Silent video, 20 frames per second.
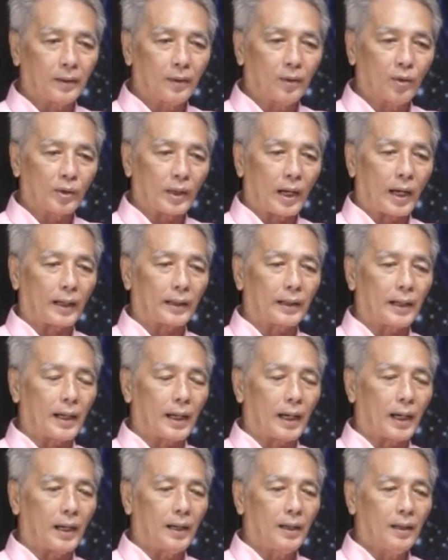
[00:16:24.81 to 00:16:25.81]
โอกาสหน้า
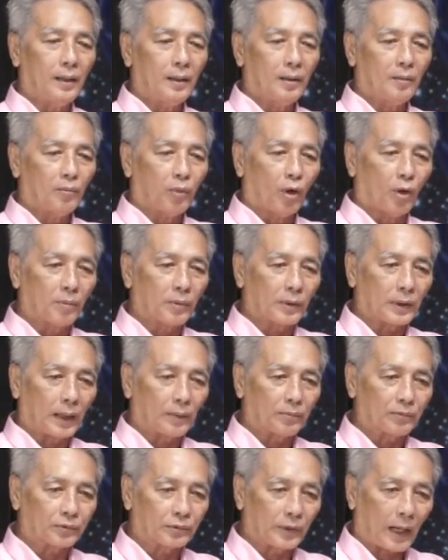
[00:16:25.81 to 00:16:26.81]
พบกั
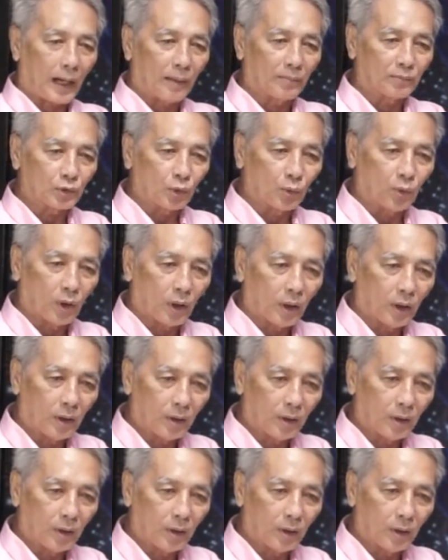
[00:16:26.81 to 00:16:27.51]
บสามตัว